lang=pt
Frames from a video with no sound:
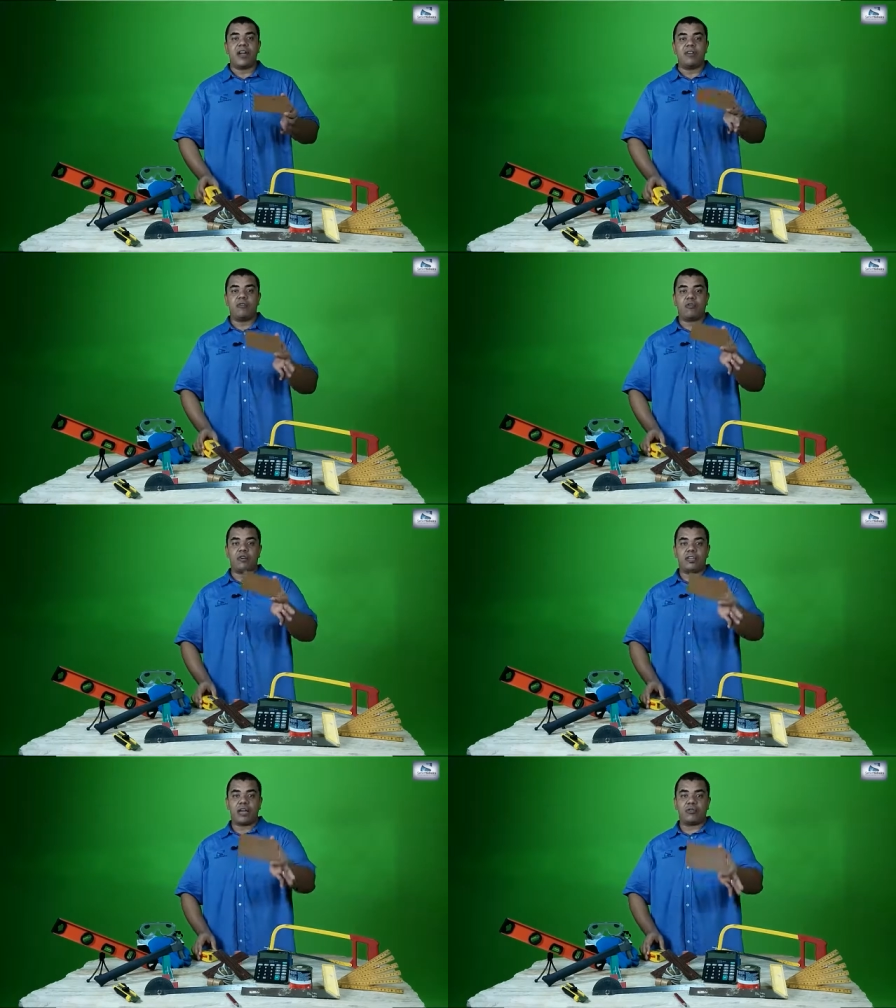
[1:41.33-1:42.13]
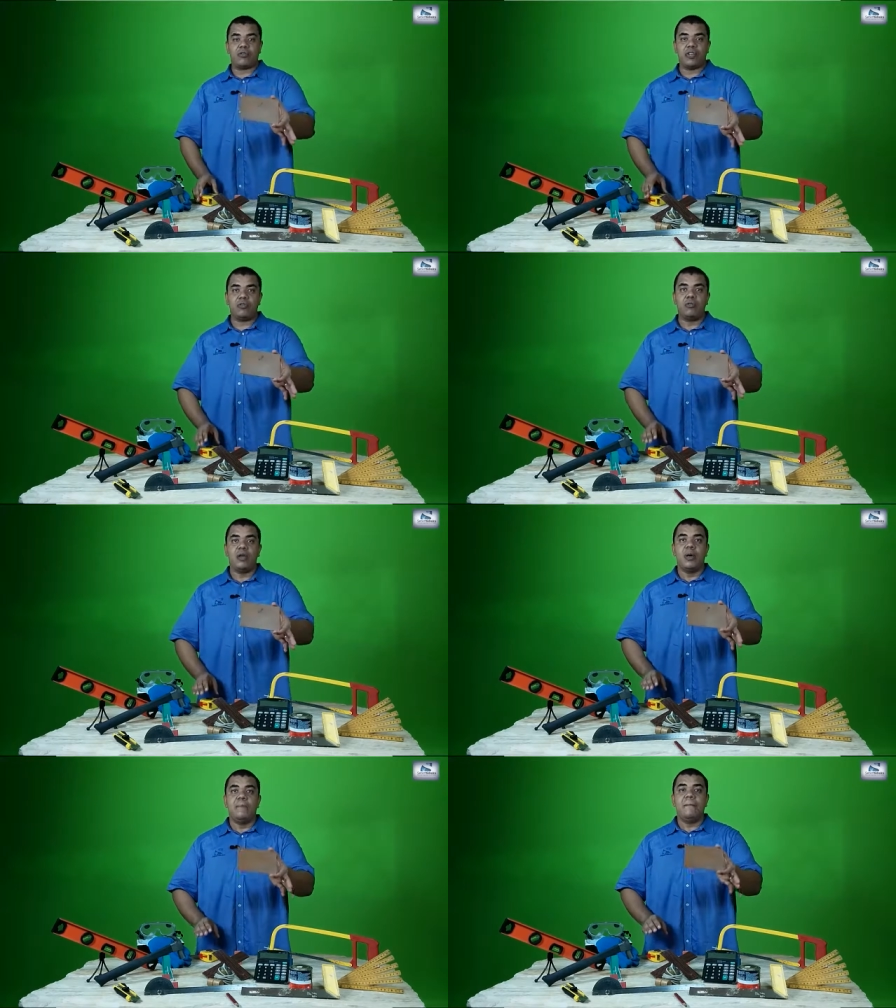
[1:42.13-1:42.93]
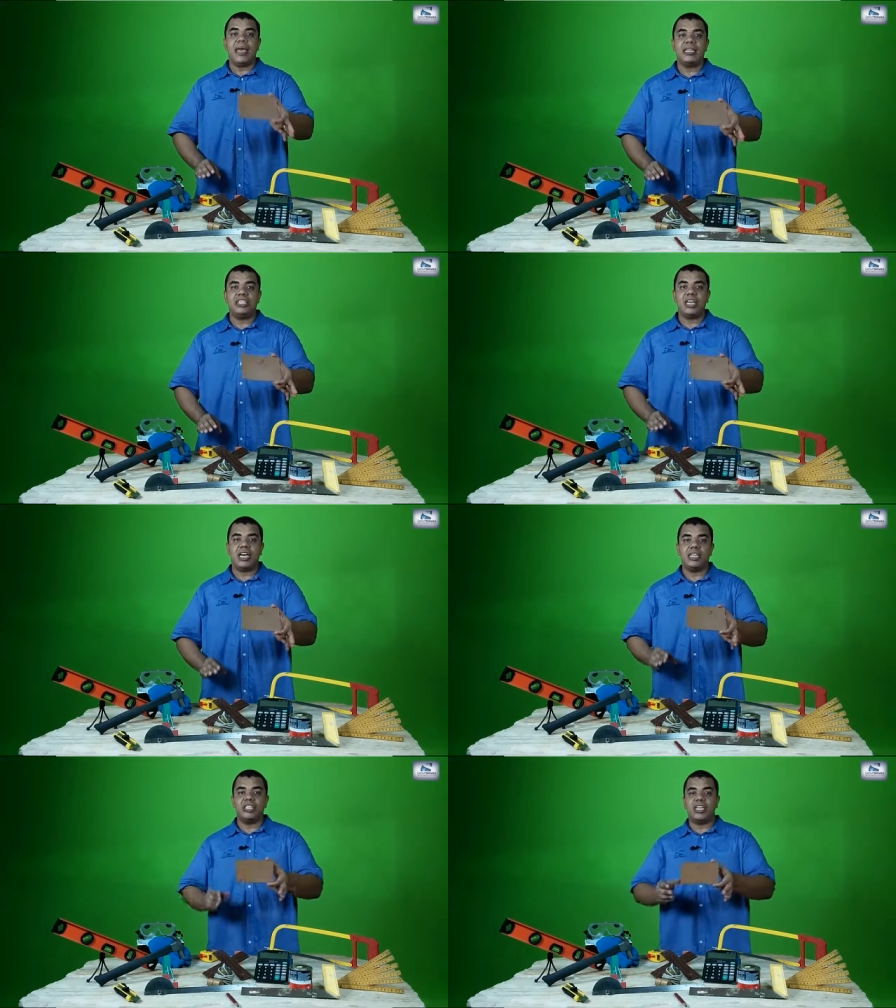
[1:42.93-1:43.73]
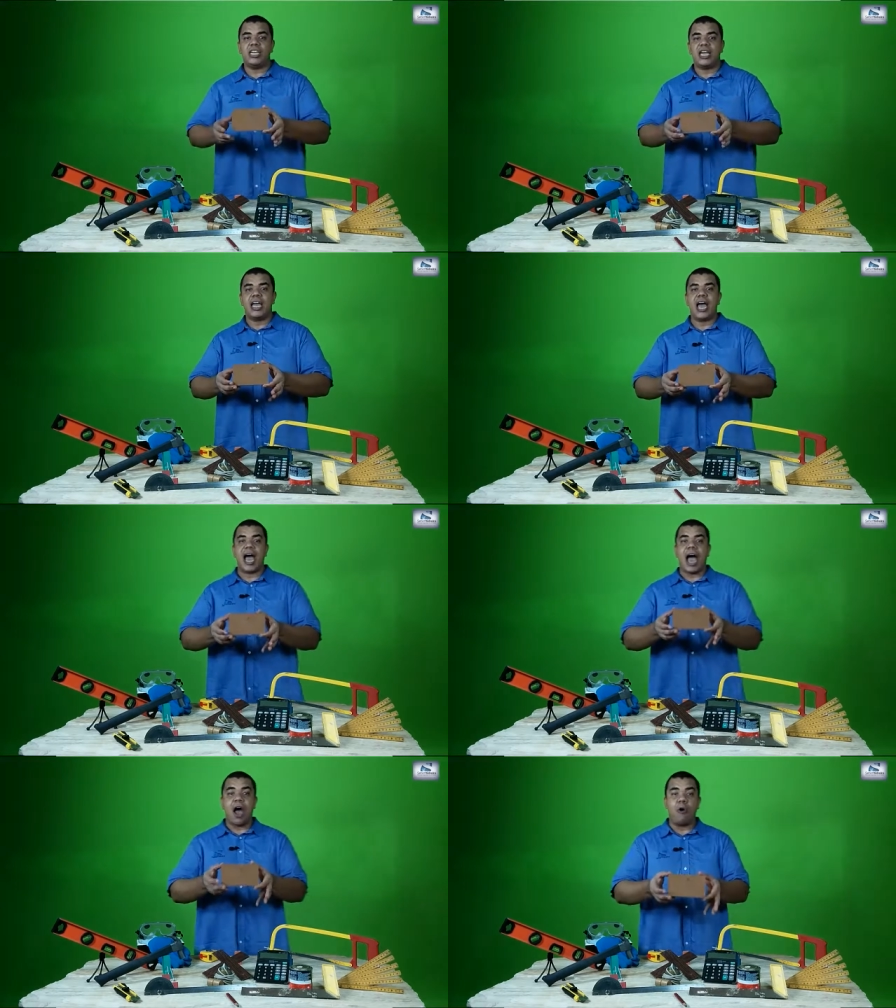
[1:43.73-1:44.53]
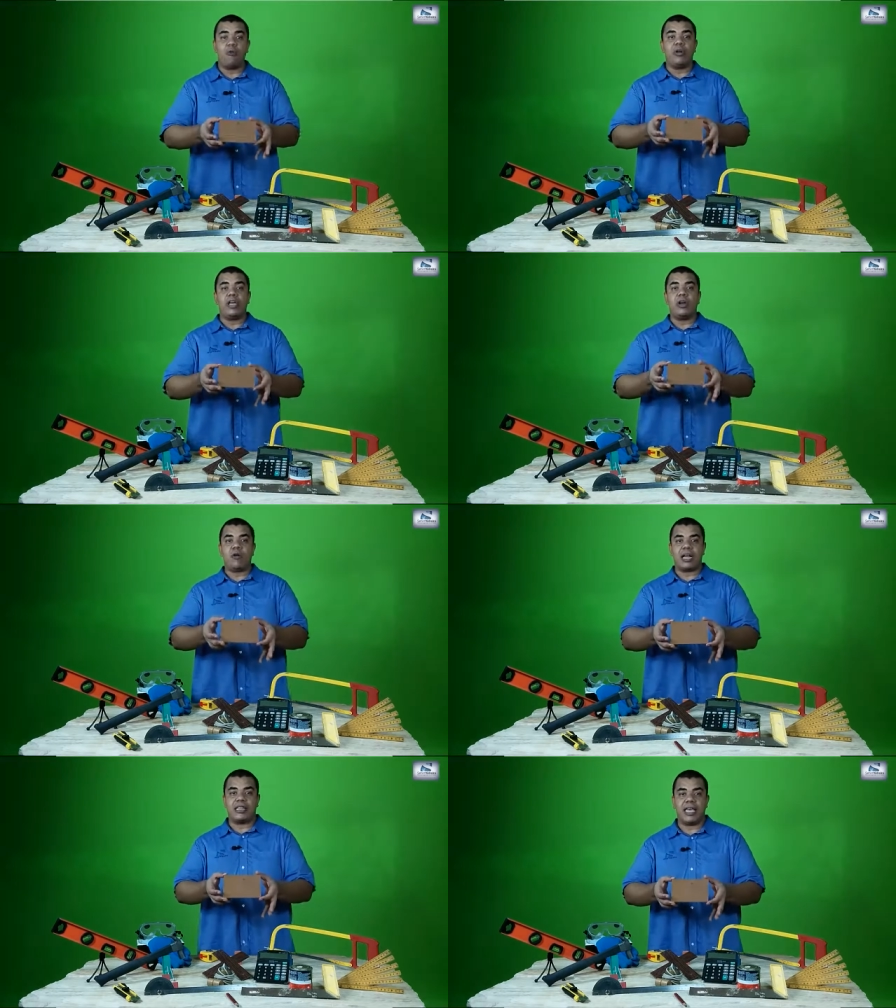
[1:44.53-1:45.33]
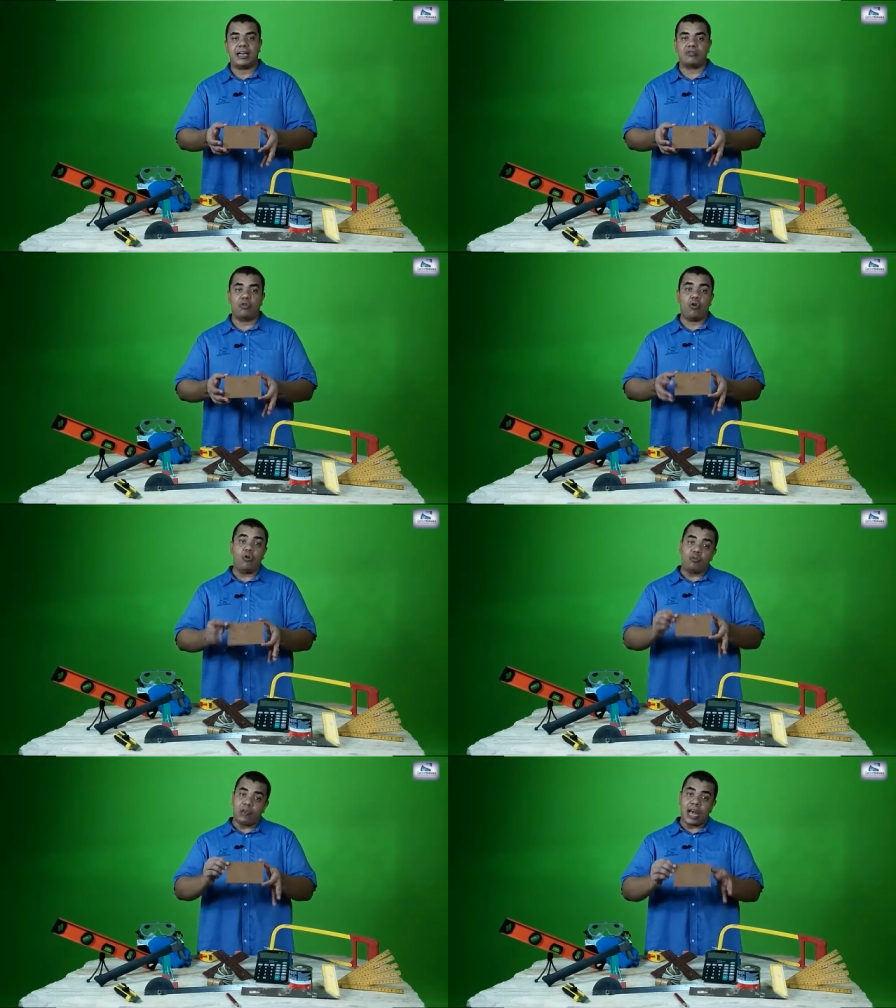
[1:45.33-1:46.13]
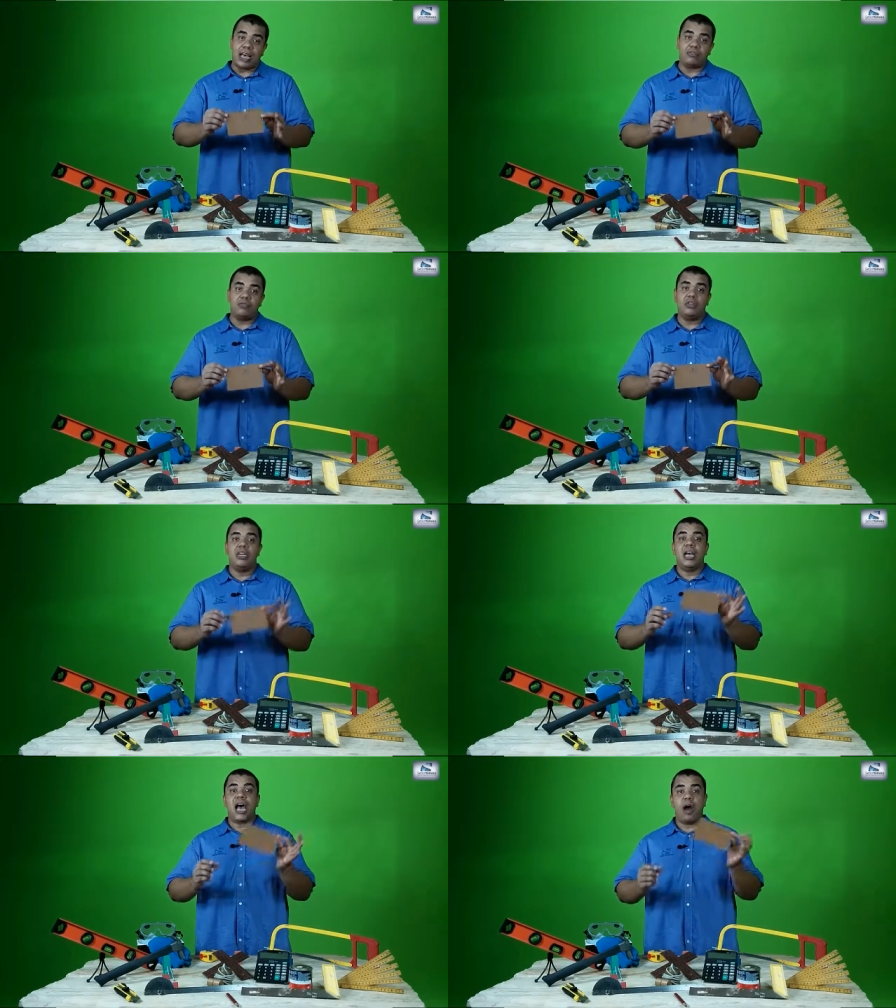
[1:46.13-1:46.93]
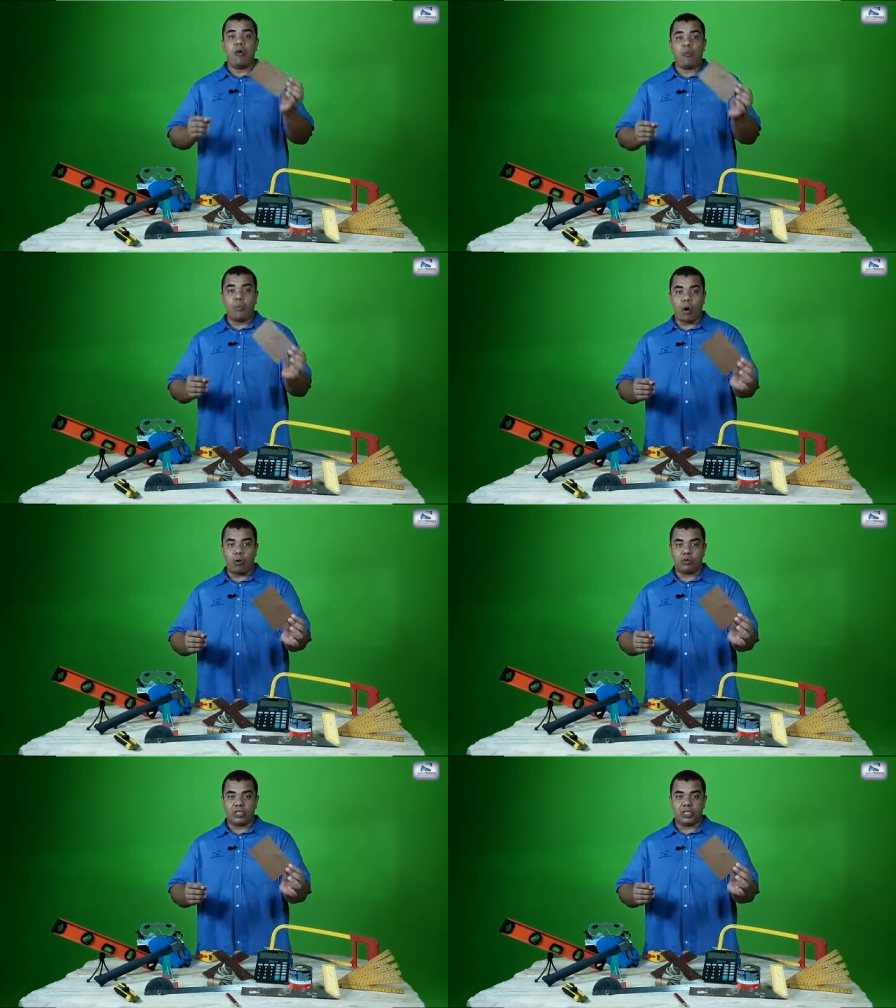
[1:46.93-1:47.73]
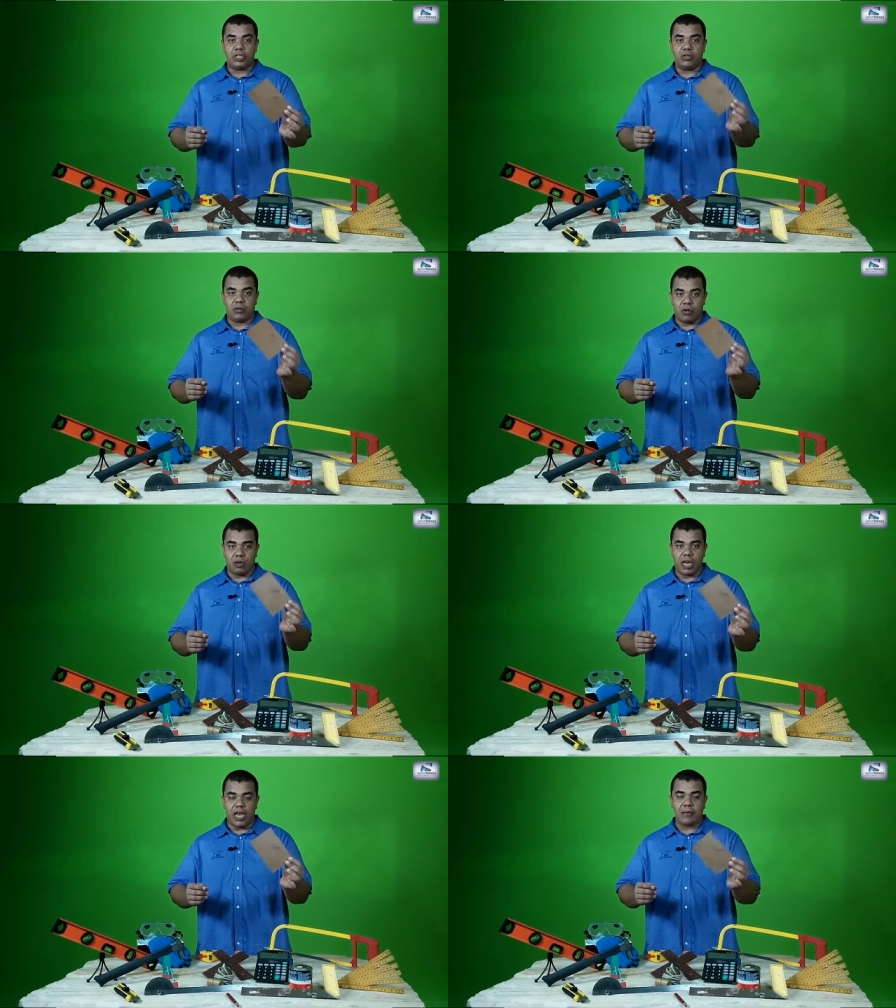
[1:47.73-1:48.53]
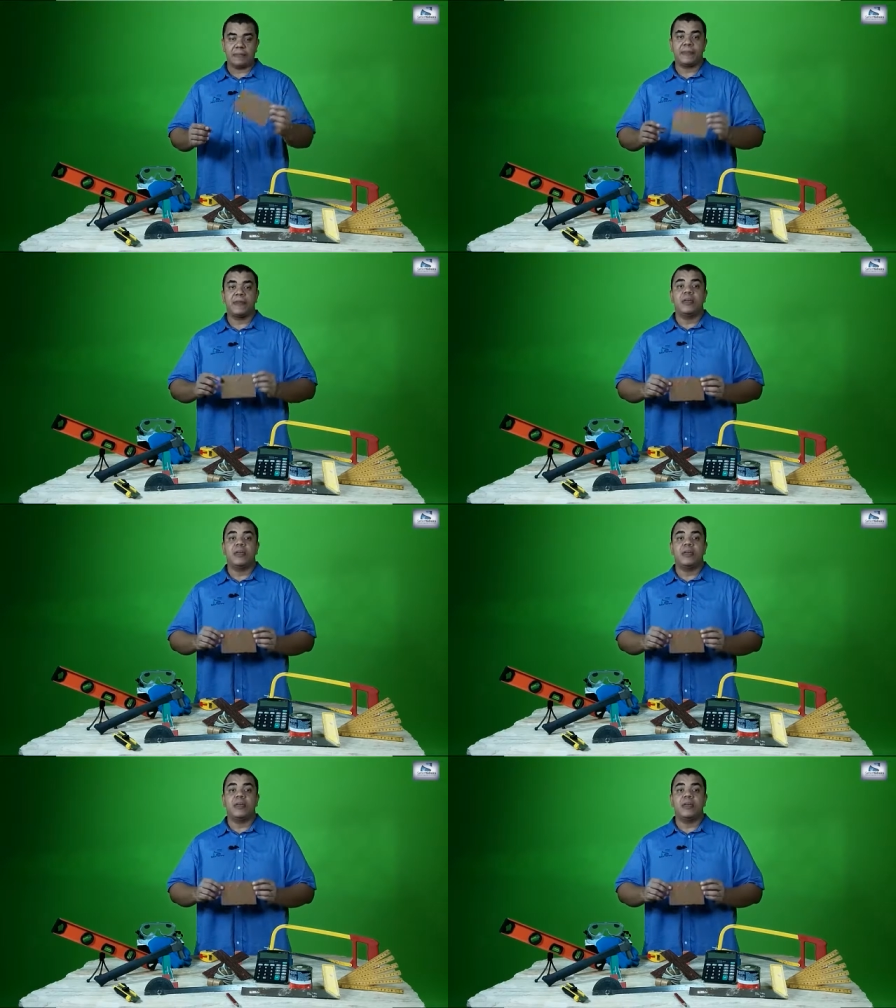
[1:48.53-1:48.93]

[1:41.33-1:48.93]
vai cortar o vidro mediante ao eucatex, ou no caso, ao molde, ok?